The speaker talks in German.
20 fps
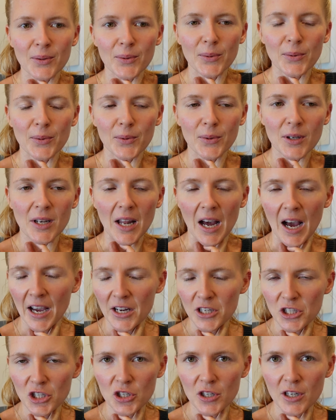und
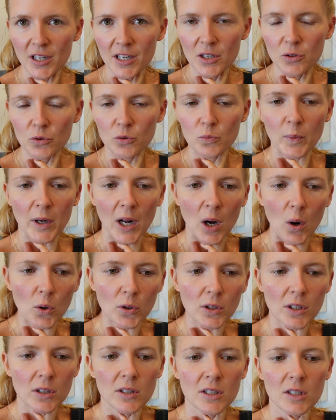einstellen und
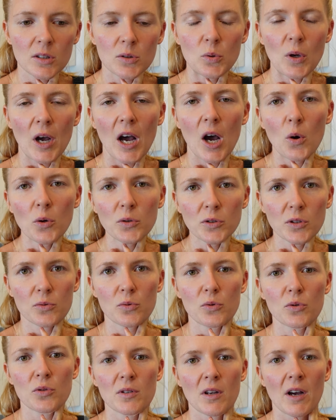braucht dann nicht zu Hause
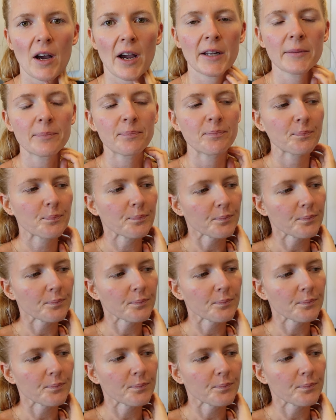zu sein.